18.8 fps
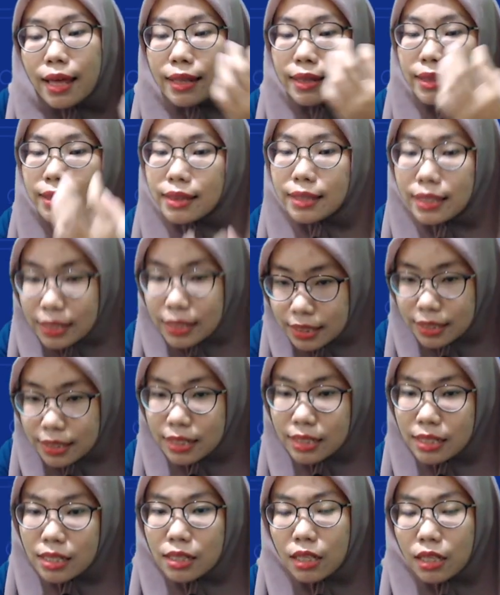This di
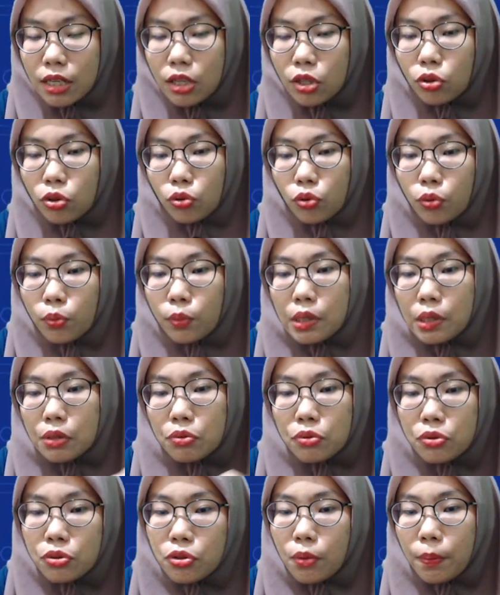sini itu
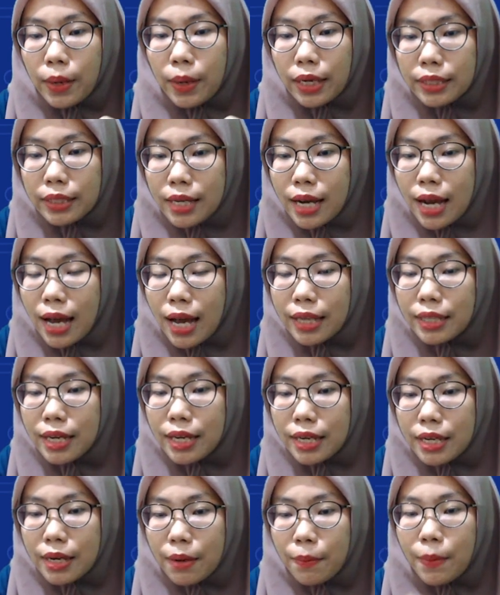merujuk pada
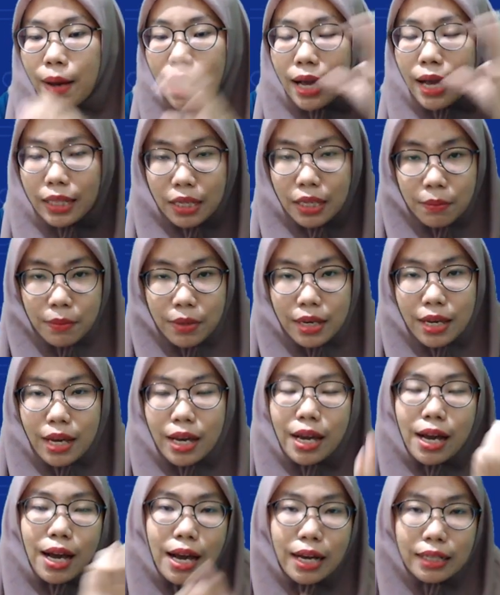adanya bahan
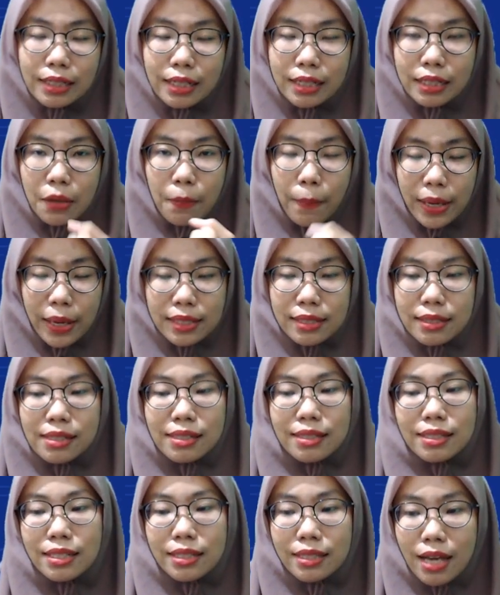kimia yang ada di
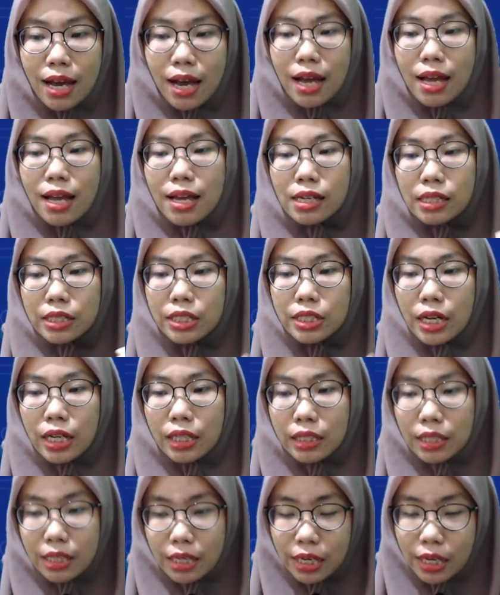pestisida.
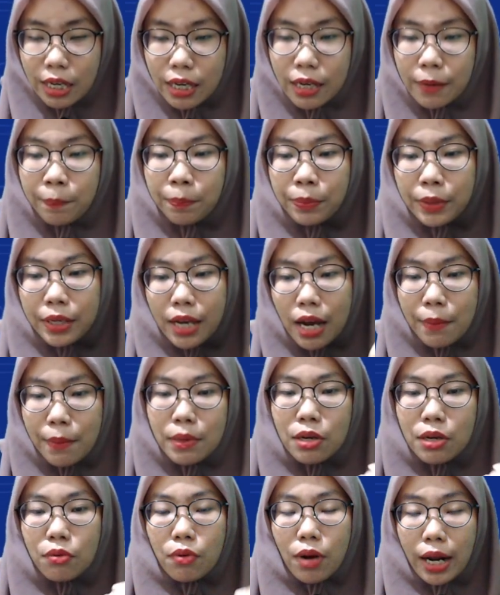Jadi, yang
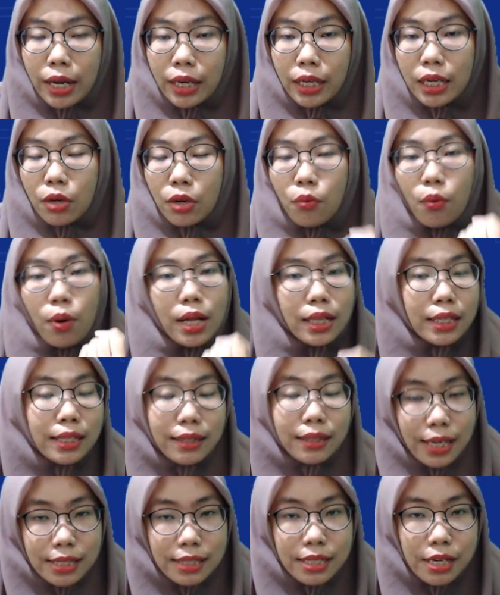mengurangi
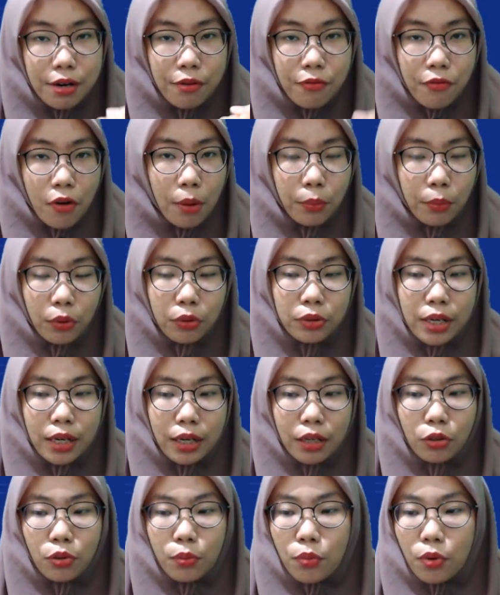kualitas dari farm product
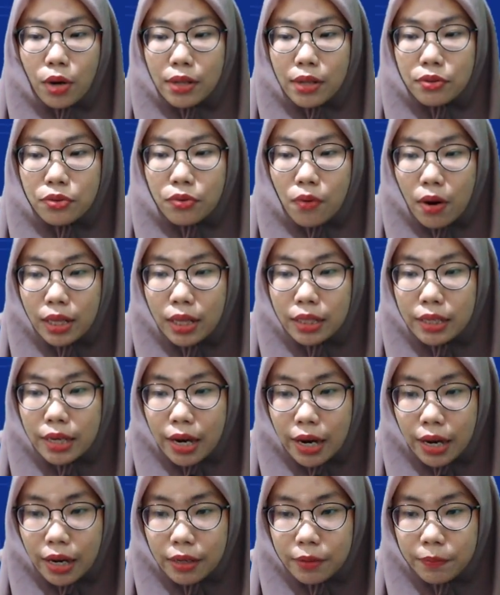itu bukan
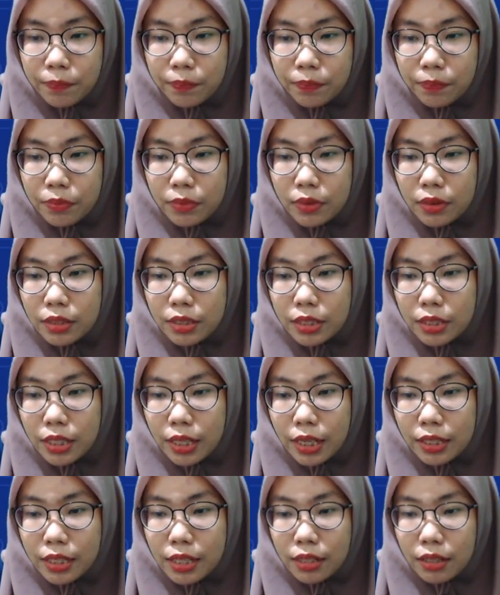soilnya, di sini
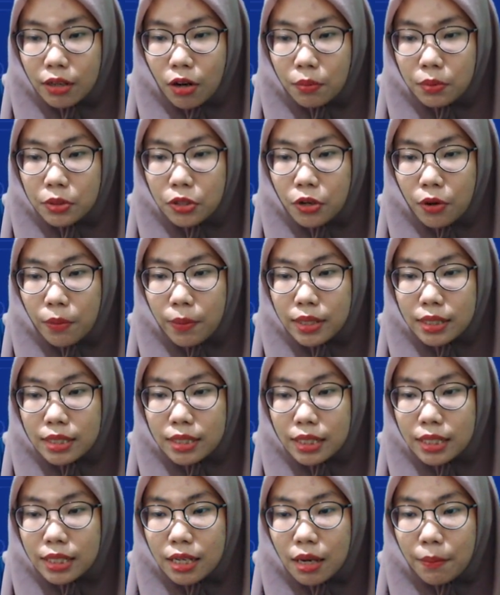kan yang opsi jawaban
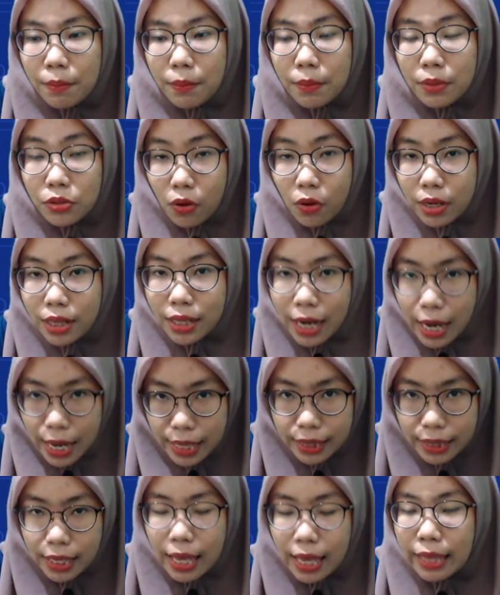sih dia soil
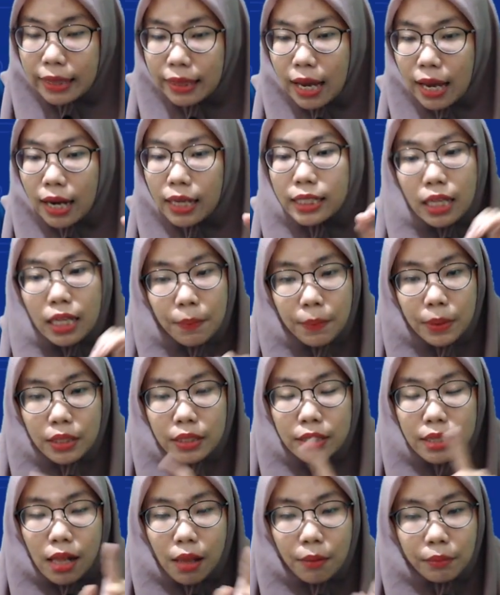kan. Nah, akan
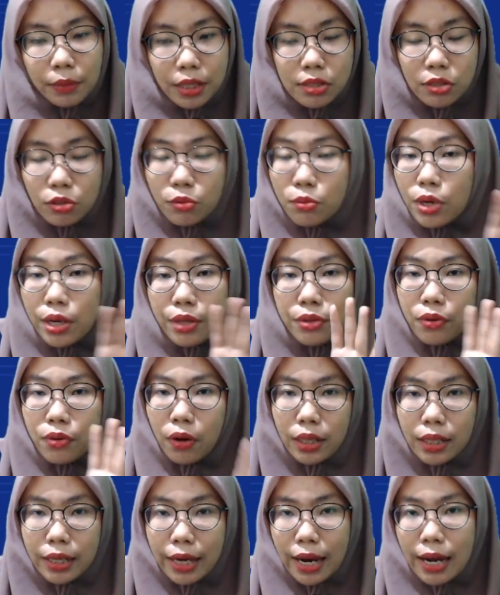tetapi dalam teks itu bukan
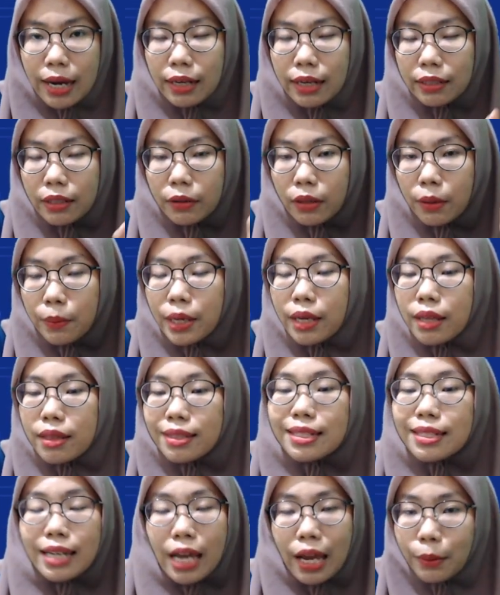soilnya, akan tetapi
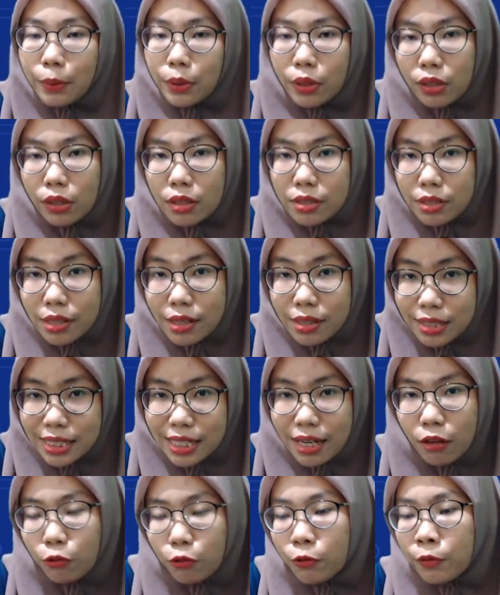the chemicals
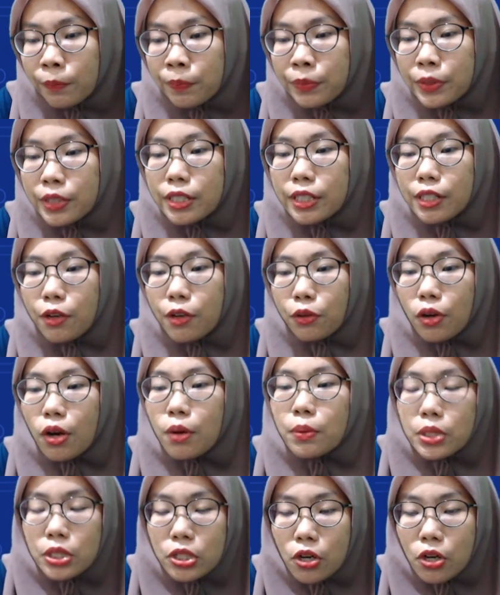itself. Jadi untuk
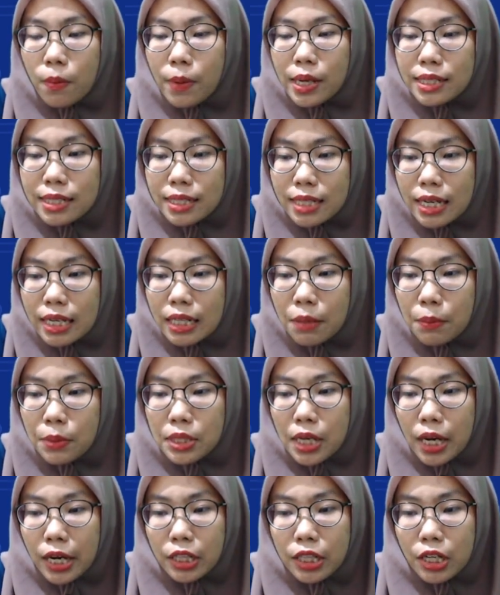opsi jawaban C ini
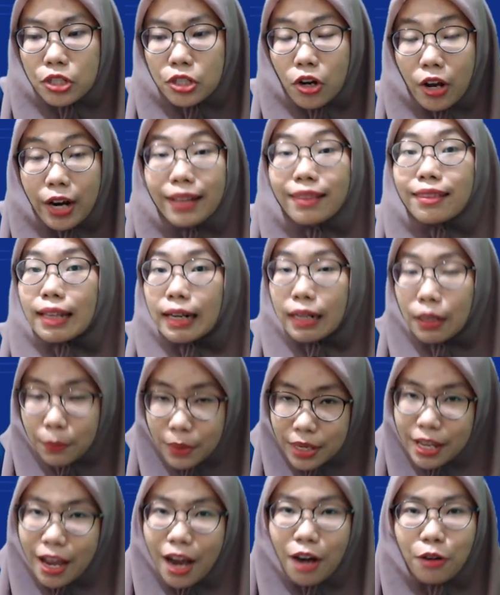bisa kita coret
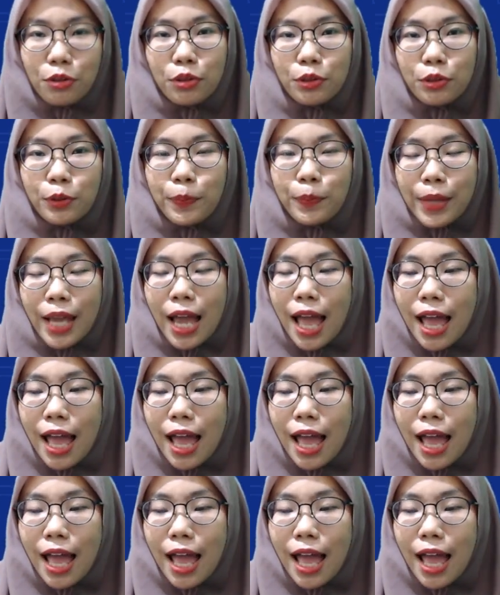terlebih dahulu.